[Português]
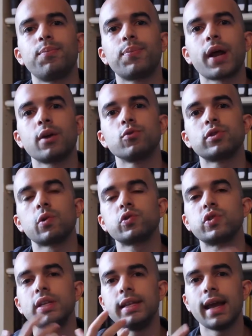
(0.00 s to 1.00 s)
para nos
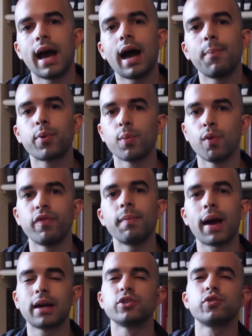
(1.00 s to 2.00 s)
auxiliar a promover
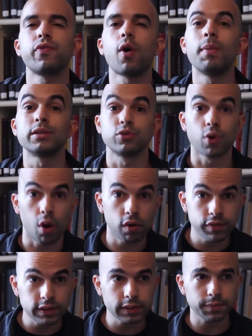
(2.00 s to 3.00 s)
marcas de formas
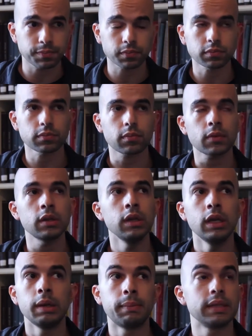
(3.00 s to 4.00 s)
novas,
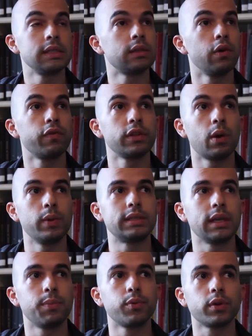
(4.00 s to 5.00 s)
mas então eu vou dar um
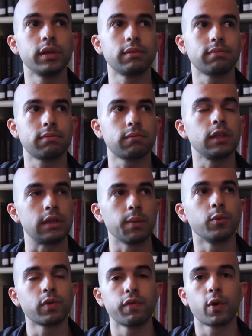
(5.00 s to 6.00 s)
exemplo que, que
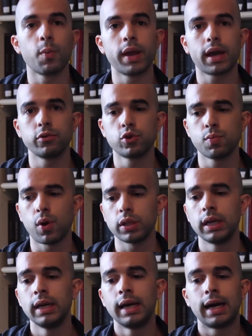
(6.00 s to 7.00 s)
tem muito a ver com o mercado de
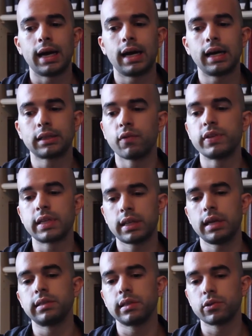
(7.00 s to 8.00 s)
moda. Ah, talvez há
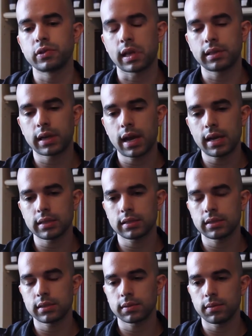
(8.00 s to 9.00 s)
10 anos
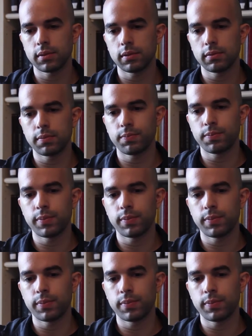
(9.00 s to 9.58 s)
atrás, o,